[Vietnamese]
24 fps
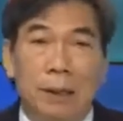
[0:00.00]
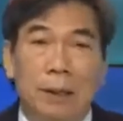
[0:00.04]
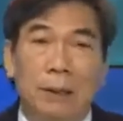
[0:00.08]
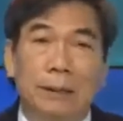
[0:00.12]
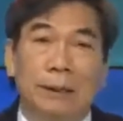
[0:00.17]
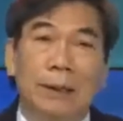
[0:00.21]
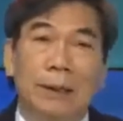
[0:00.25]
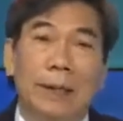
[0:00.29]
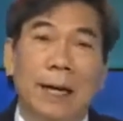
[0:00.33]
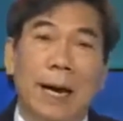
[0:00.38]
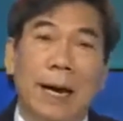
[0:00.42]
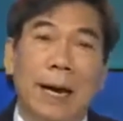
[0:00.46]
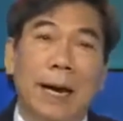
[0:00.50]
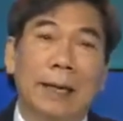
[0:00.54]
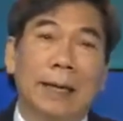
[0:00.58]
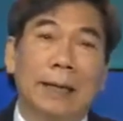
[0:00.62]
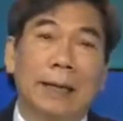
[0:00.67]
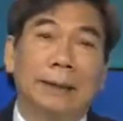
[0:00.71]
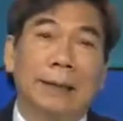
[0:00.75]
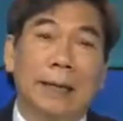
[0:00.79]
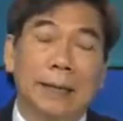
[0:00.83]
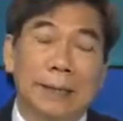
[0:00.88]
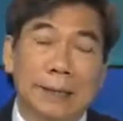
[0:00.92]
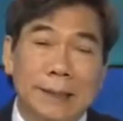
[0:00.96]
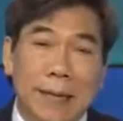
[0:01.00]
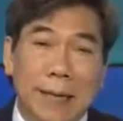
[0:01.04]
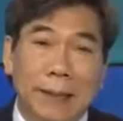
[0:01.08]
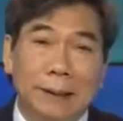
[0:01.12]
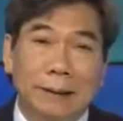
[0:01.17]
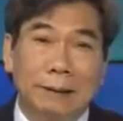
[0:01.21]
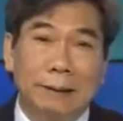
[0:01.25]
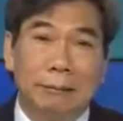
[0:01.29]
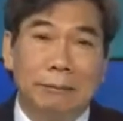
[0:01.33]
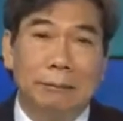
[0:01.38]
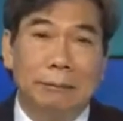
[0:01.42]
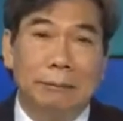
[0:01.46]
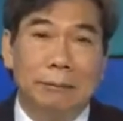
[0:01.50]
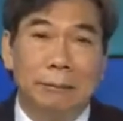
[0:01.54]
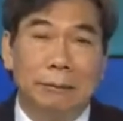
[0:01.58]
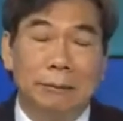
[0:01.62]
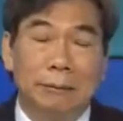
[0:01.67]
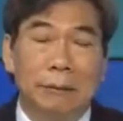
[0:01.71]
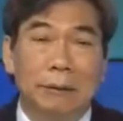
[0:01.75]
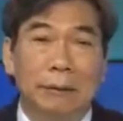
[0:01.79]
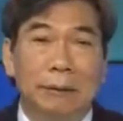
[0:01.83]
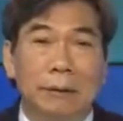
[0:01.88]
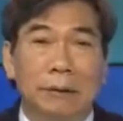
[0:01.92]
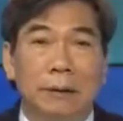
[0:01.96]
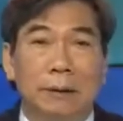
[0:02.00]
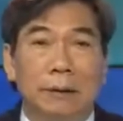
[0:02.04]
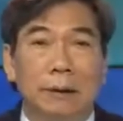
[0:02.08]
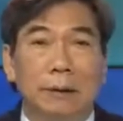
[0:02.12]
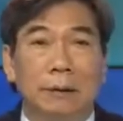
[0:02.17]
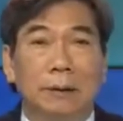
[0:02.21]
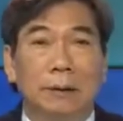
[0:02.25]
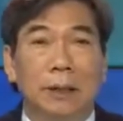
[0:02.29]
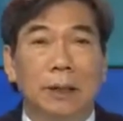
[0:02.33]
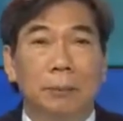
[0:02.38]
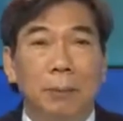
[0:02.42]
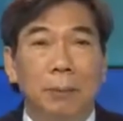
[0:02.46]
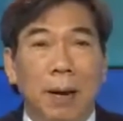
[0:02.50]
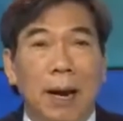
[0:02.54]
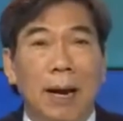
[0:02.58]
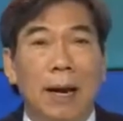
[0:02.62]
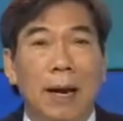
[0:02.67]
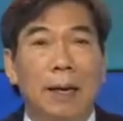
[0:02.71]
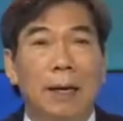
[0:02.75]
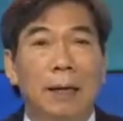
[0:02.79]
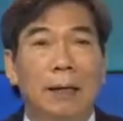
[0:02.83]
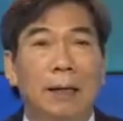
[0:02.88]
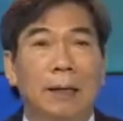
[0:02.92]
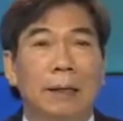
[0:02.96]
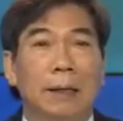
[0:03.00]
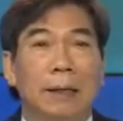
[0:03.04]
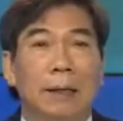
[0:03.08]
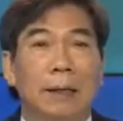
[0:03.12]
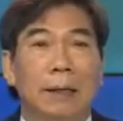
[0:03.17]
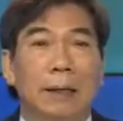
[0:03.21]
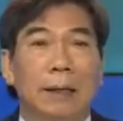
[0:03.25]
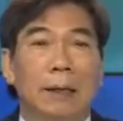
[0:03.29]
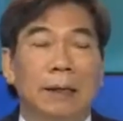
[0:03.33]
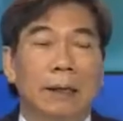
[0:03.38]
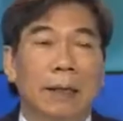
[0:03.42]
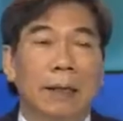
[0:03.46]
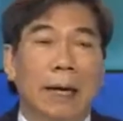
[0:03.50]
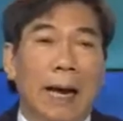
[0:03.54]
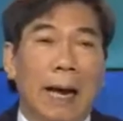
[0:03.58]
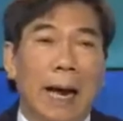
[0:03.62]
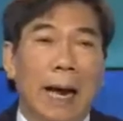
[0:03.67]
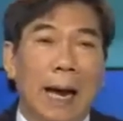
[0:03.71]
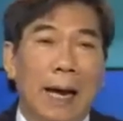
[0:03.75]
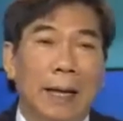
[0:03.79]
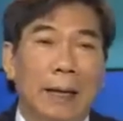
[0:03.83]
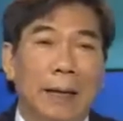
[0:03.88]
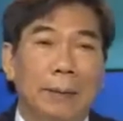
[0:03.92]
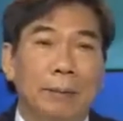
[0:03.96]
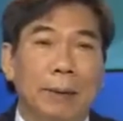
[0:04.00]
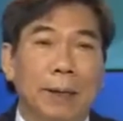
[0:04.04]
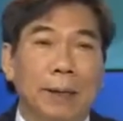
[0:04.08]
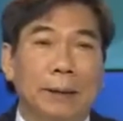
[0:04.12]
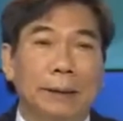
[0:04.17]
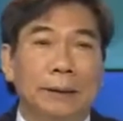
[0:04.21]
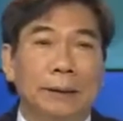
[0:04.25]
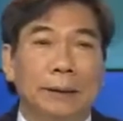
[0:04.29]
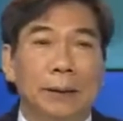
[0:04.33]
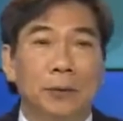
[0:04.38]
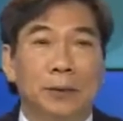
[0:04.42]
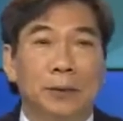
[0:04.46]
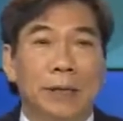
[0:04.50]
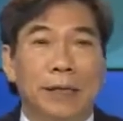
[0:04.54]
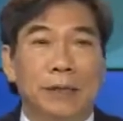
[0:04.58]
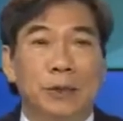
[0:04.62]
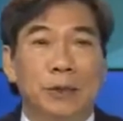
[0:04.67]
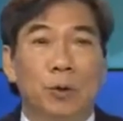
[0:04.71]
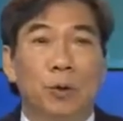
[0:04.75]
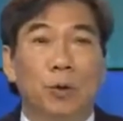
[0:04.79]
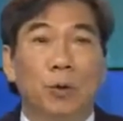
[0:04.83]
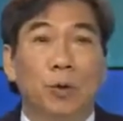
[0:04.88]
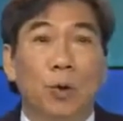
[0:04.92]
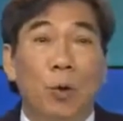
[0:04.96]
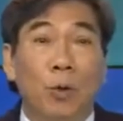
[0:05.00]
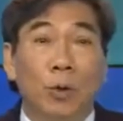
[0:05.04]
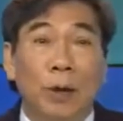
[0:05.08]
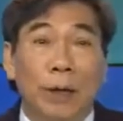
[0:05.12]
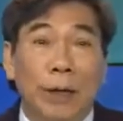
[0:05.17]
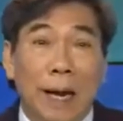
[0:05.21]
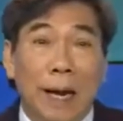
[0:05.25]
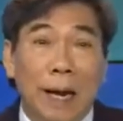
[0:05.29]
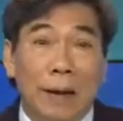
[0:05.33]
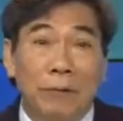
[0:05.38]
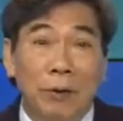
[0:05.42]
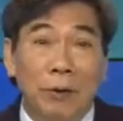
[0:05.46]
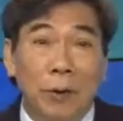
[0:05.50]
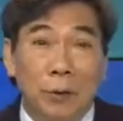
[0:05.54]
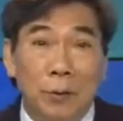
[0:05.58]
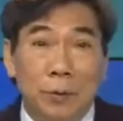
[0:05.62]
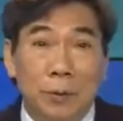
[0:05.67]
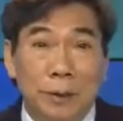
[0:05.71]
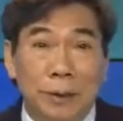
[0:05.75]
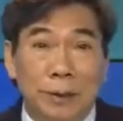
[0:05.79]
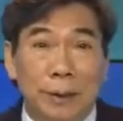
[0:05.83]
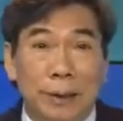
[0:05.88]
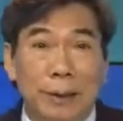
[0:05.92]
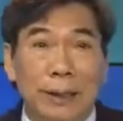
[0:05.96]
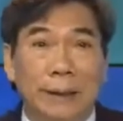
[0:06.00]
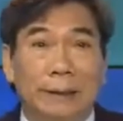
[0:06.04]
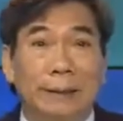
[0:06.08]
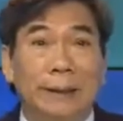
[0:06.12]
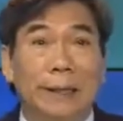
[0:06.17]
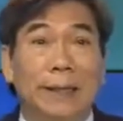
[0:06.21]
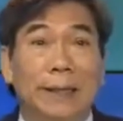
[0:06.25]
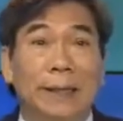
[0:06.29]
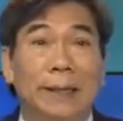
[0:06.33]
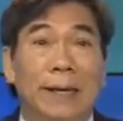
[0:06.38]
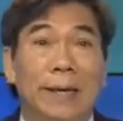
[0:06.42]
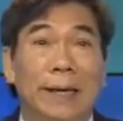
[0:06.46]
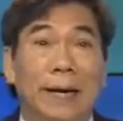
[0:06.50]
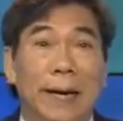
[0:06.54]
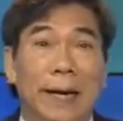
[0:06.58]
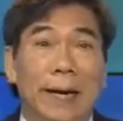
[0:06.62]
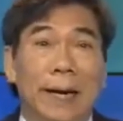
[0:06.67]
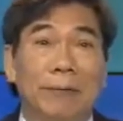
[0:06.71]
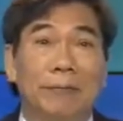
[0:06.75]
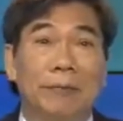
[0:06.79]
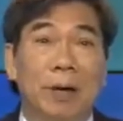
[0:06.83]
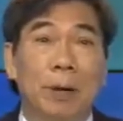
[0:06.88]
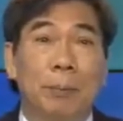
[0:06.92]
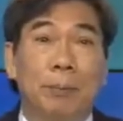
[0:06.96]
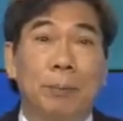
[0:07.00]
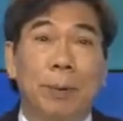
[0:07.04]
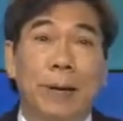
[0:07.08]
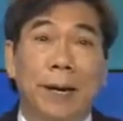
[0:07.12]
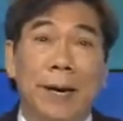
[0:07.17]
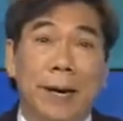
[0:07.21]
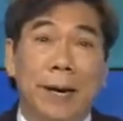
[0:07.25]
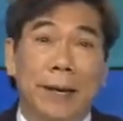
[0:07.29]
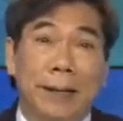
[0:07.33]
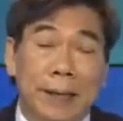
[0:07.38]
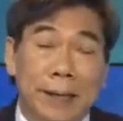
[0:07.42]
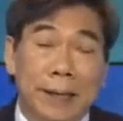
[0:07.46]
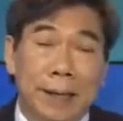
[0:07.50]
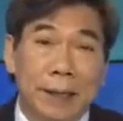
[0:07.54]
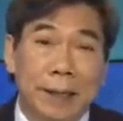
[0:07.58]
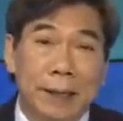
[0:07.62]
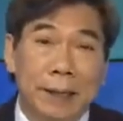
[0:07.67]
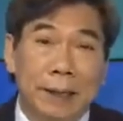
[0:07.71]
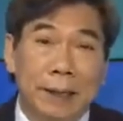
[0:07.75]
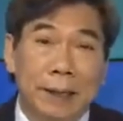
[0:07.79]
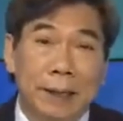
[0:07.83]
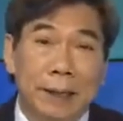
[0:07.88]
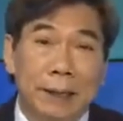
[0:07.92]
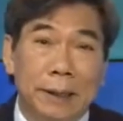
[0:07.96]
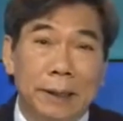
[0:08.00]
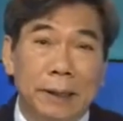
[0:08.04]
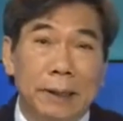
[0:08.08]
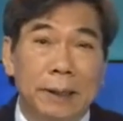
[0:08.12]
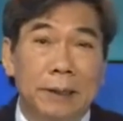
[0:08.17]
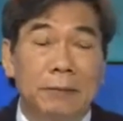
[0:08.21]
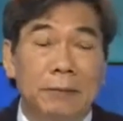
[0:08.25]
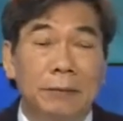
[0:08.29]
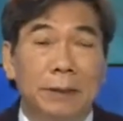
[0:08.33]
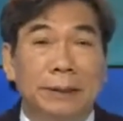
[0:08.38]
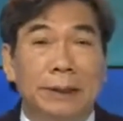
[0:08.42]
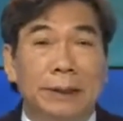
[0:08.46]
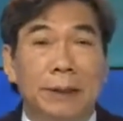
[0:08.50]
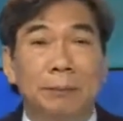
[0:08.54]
thứ hai là tay xanh thứ ba là hai cái bệnh tiêu chảy dầu coronavirus tức là TGE và PED và tiếp